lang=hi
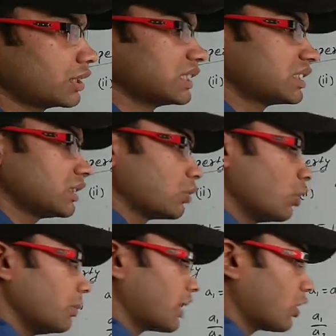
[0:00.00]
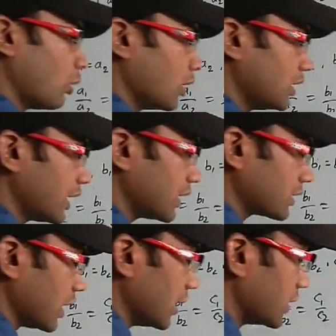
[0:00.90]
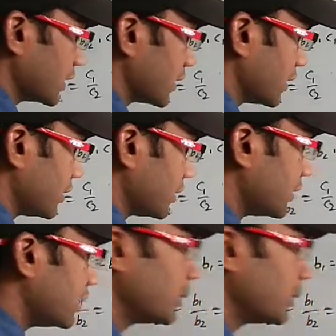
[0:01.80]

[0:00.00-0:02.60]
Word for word: ये किसी रो में कॉमन लिया जाता है ठीक है